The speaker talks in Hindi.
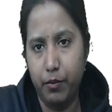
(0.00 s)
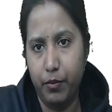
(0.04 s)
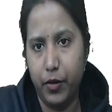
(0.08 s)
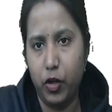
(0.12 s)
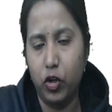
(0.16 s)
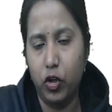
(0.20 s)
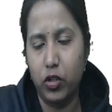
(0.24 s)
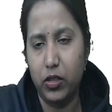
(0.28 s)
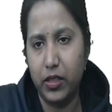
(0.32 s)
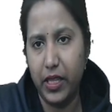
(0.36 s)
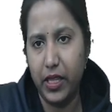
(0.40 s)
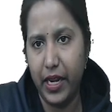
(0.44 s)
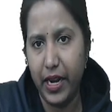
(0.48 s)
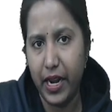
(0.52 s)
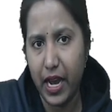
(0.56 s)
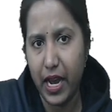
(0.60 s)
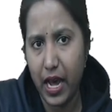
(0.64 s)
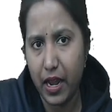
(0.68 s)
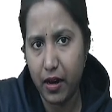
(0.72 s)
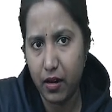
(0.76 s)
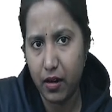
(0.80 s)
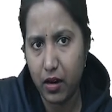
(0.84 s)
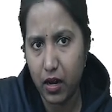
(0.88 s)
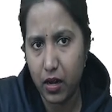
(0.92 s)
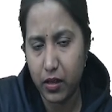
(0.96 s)
बिकॉज दे
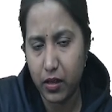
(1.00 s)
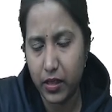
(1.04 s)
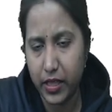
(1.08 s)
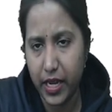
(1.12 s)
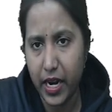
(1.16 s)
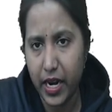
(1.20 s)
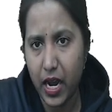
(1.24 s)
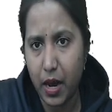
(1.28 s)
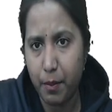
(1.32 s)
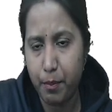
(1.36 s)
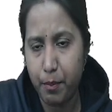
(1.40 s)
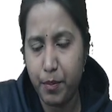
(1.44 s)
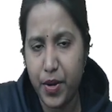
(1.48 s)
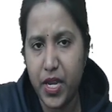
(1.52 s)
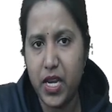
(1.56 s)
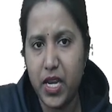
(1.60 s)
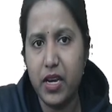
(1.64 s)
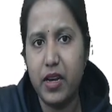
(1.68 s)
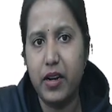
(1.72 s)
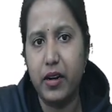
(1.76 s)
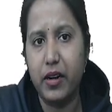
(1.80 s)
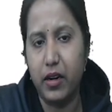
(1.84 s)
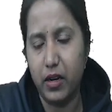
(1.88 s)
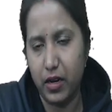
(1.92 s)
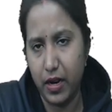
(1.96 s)
आर दे
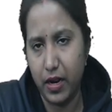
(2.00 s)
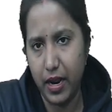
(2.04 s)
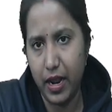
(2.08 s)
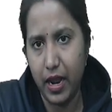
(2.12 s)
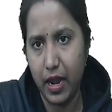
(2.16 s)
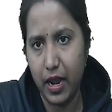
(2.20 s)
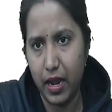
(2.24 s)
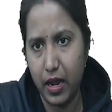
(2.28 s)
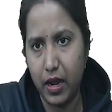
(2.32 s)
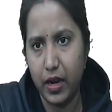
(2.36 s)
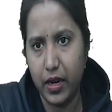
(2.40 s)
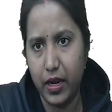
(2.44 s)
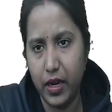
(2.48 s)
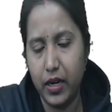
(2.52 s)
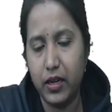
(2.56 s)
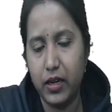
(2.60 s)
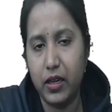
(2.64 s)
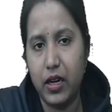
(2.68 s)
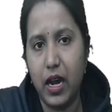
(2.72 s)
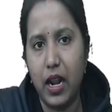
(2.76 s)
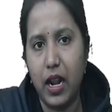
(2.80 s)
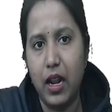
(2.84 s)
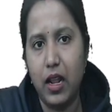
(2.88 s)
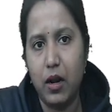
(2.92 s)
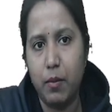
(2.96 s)
अपियर
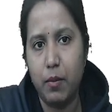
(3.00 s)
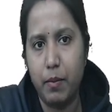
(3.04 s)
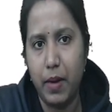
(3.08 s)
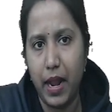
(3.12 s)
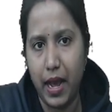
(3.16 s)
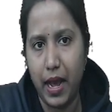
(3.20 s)
इन कलर